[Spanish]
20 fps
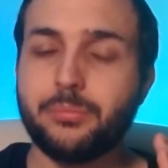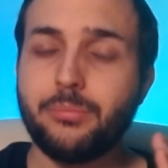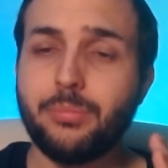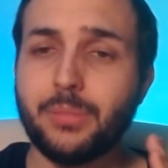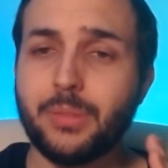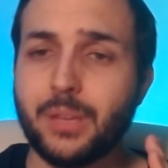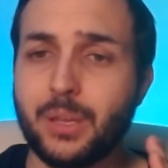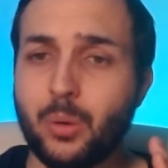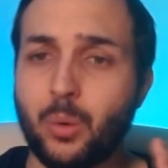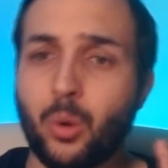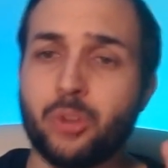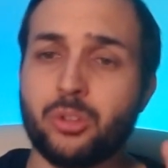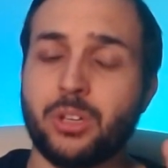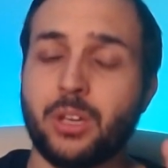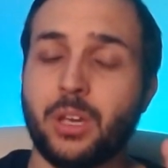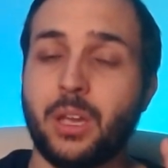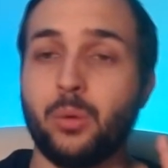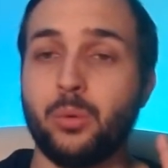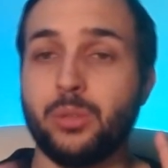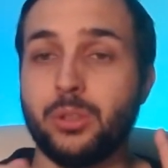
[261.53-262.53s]
y luego se
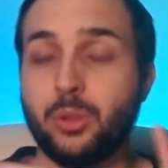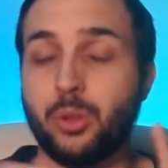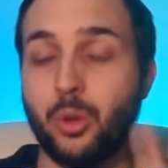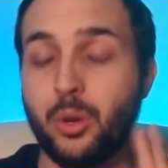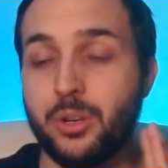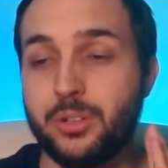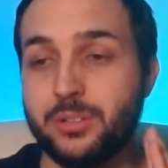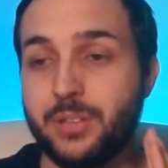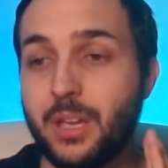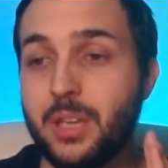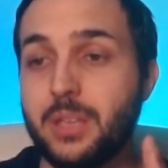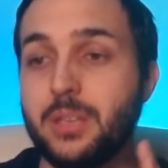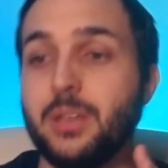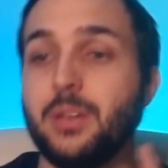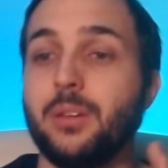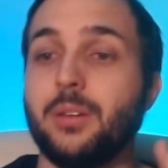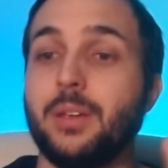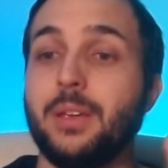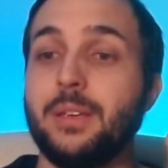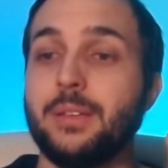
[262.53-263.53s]
ejecute todo en
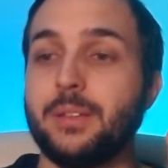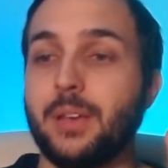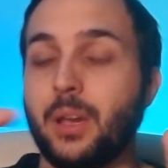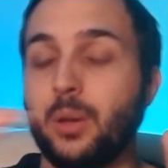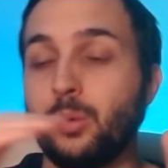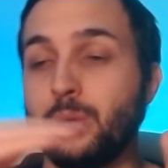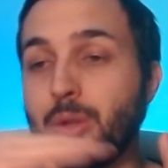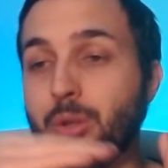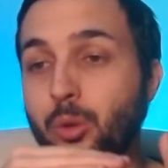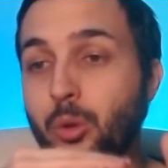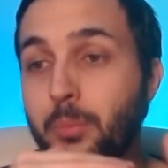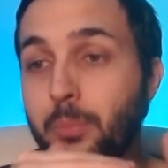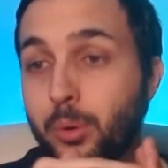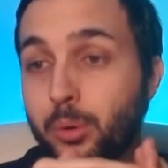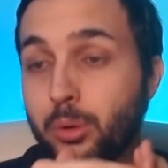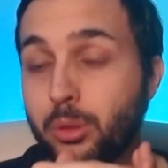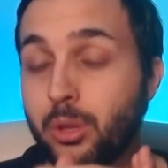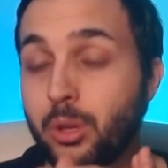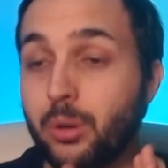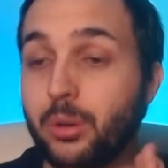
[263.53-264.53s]
staging y se ejecute todo en
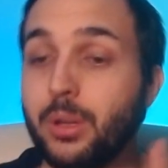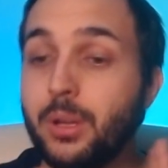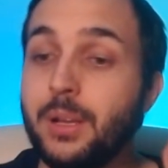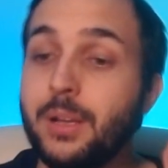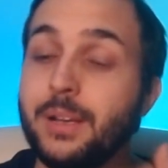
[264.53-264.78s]
producción.